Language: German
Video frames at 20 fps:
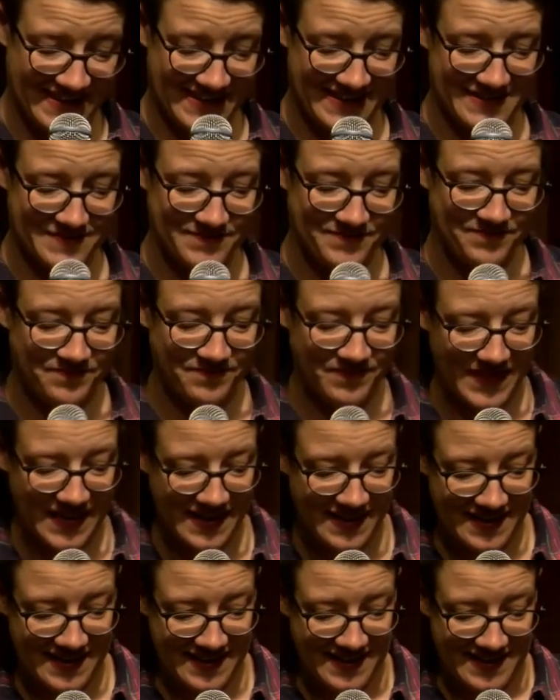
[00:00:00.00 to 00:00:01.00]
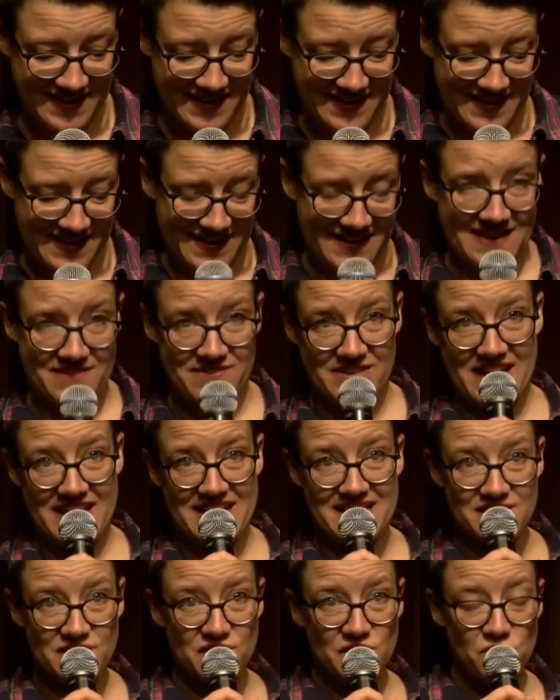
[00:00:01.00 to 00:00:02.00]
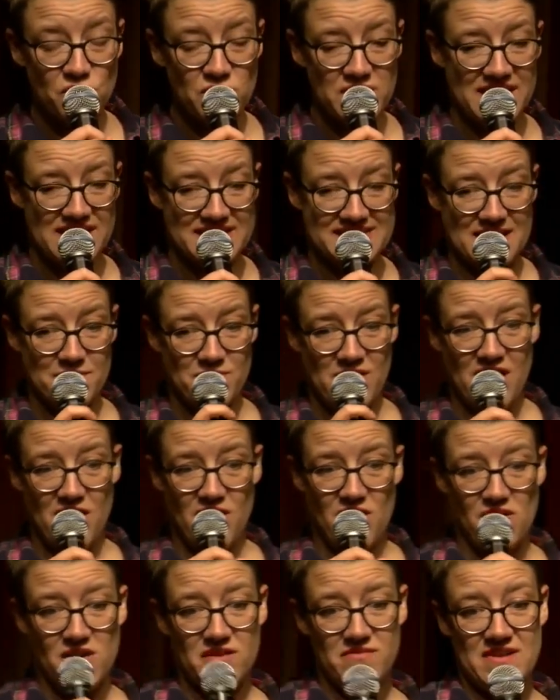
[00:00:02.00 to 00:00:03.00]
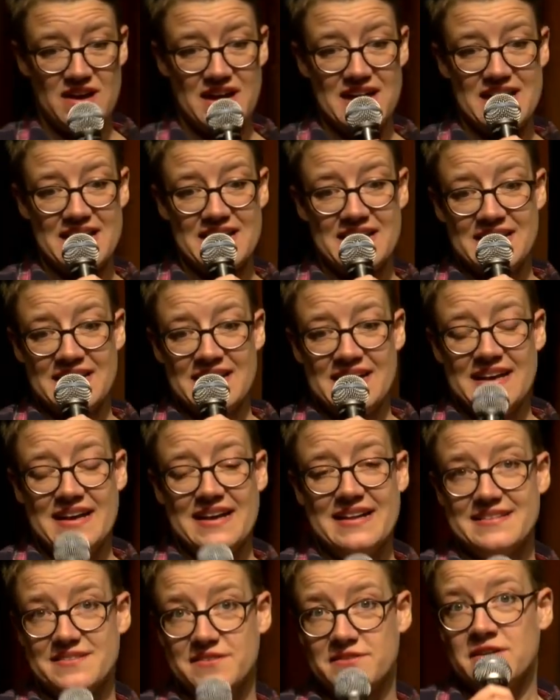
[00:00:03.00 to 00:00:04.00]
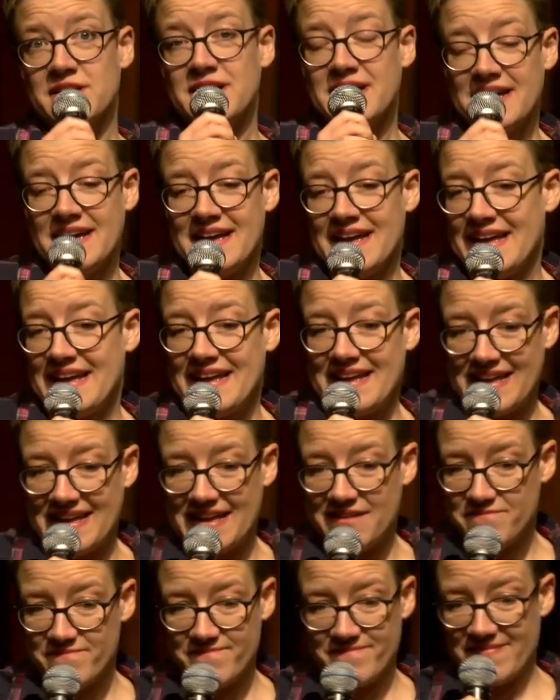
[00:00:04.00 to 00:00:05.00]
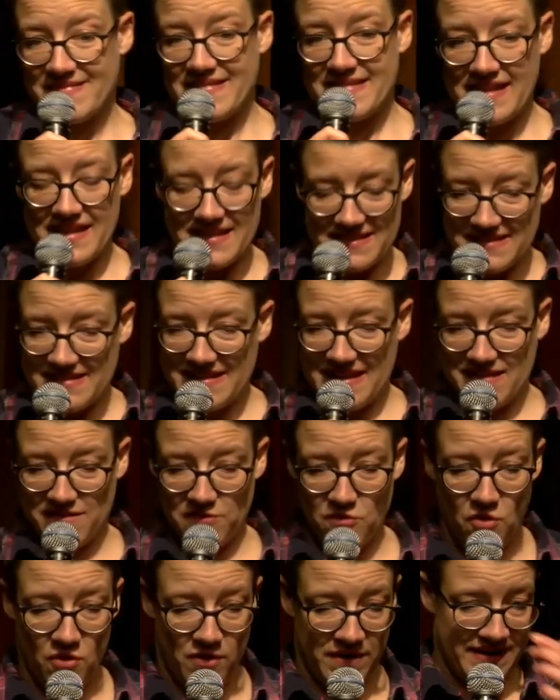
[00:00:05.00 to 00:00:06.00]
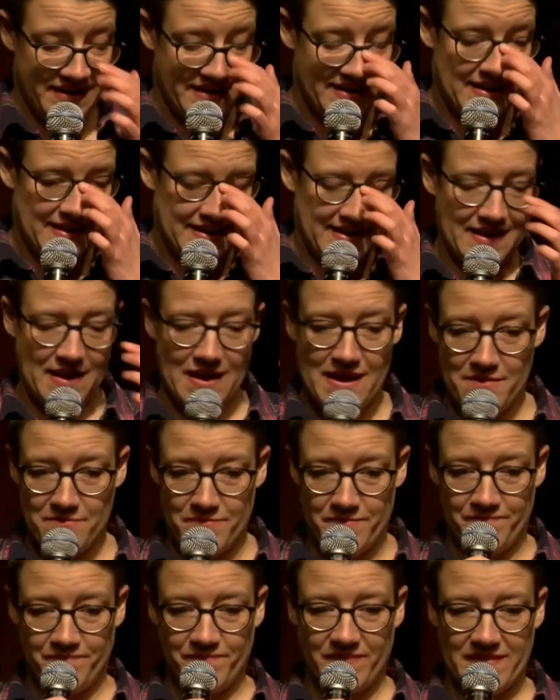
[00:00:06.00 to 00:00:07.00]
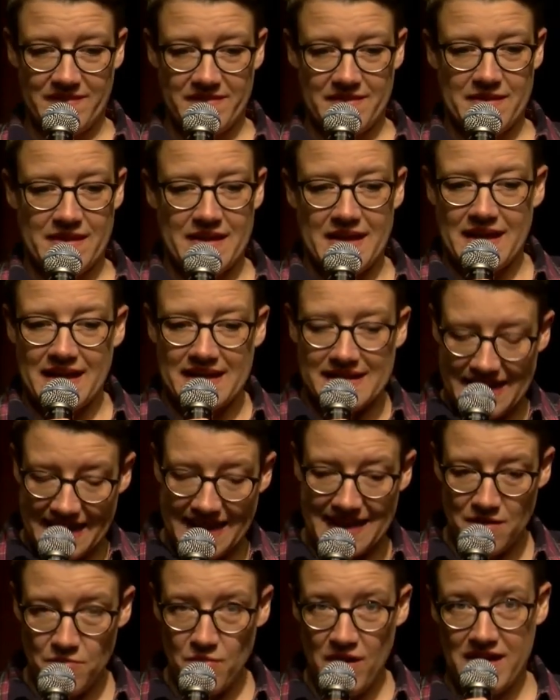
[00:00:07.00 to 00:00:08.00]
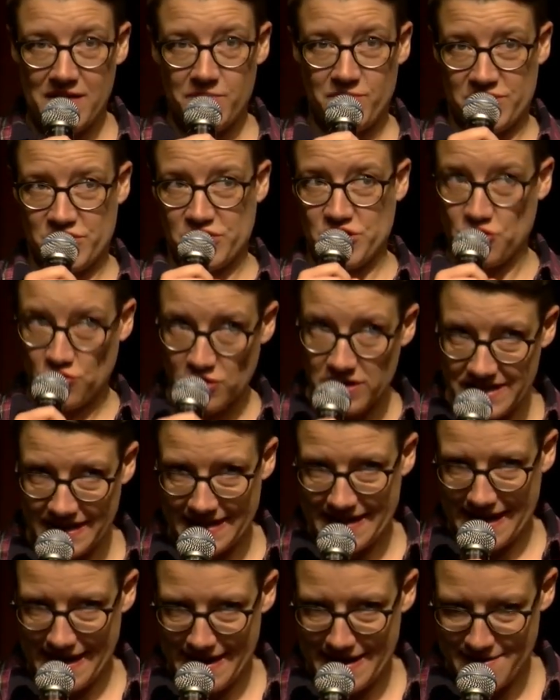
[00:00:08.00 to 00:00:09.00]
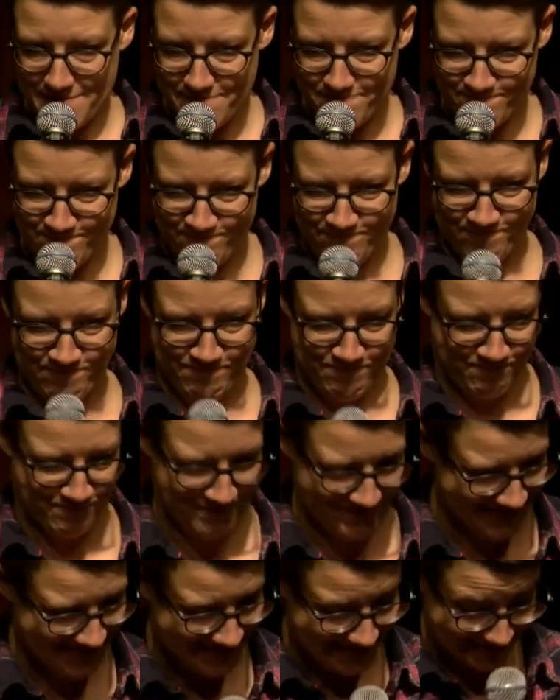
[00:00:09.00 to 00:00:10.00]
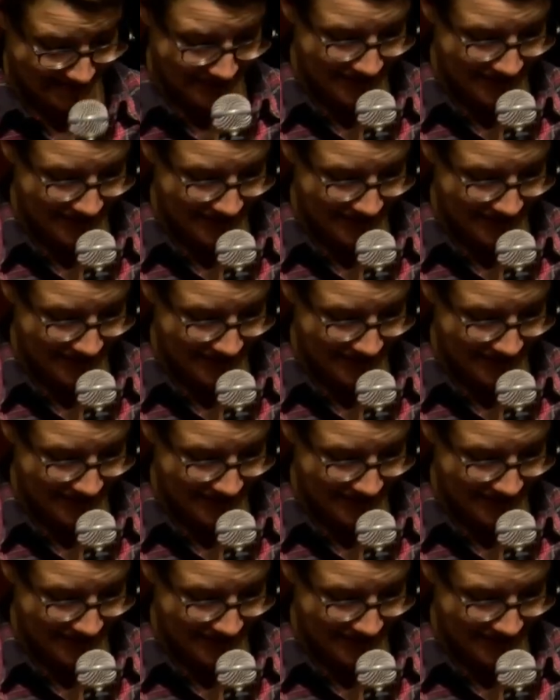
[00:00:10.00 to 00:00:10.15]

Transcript: ja, vielleicht zu nett aber auch, weil, also es ist ja so, ne? Ich ähm, denke immer, ich bin schuld an allem. So.